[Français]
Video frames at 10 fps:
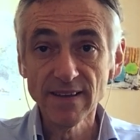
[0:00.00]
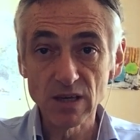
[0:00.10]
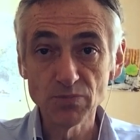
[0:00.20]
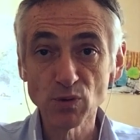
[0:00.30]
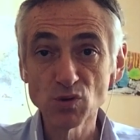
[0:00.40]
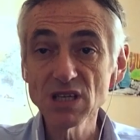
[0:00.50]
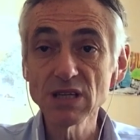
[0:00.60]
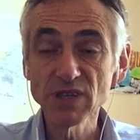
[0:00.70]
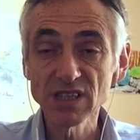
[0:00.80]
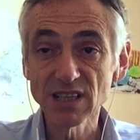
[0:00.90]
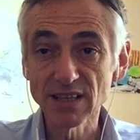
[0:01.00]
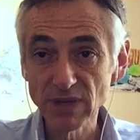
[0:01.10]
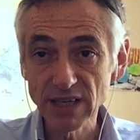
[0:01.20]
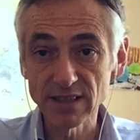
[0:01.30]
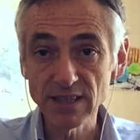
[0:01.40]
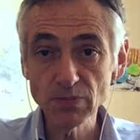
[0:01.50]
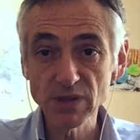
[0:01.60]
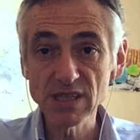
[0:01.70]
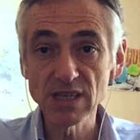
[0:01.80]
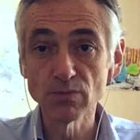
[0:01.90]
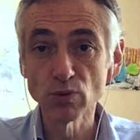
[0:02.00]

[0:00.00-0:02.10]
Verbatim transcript: Et puis aussi les métiers de la mécanique, parce qu'il y a